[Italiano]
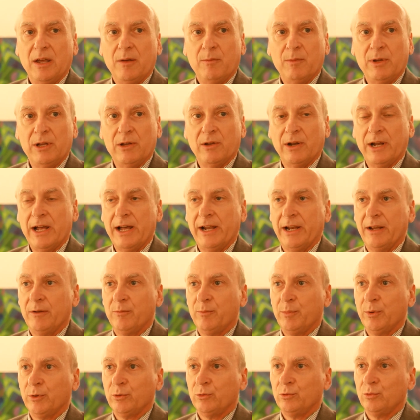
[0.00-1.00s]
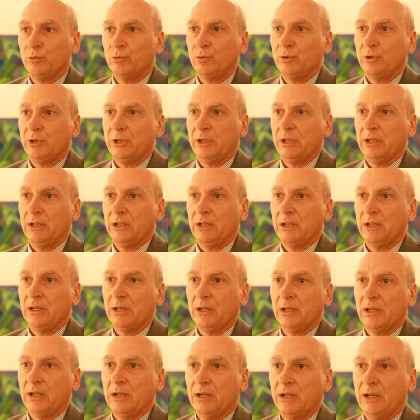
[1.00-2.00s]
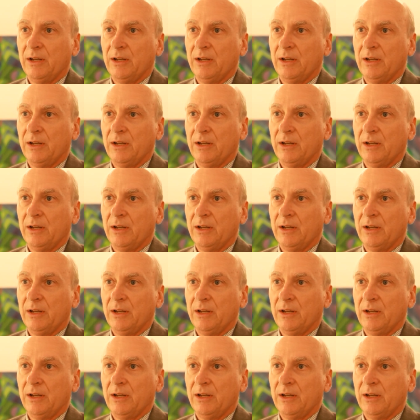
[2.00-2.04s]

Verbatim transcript: migliorare un po' tutti eh,